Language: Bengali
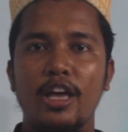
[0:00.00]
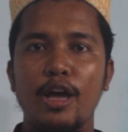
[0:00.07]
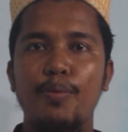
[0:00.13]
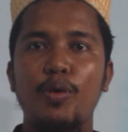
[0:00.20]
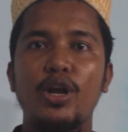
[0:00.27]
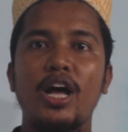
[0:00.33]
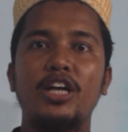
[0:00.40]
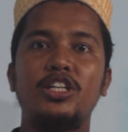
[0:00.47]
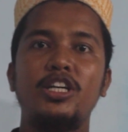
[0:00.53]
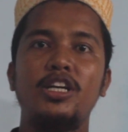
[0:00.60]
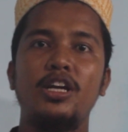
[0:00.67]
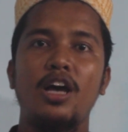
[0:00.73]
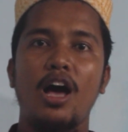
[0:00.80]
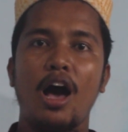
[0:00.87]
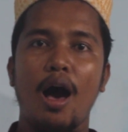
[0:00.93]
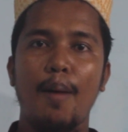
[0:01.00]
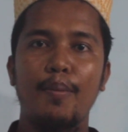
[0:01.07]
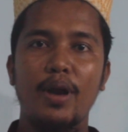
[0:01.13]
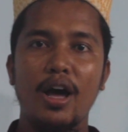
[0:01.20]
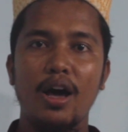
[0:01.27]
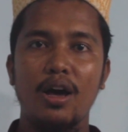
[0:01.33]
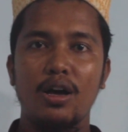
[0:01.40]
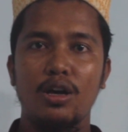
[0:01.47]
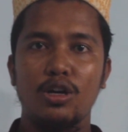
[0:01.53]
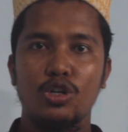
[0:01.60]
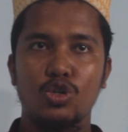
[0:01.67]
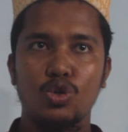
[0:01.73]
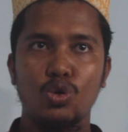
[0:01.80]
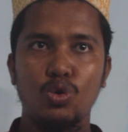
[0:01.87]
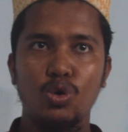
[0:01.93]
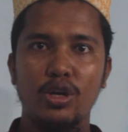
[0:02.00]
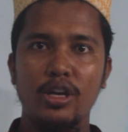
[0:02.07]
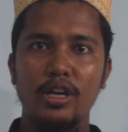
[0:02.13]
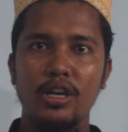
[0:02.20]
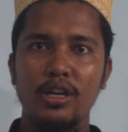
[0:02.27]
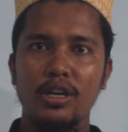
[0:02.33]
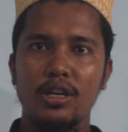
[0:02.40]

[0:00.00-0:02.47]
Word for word: এরপরে আসি আমরা শুধু কি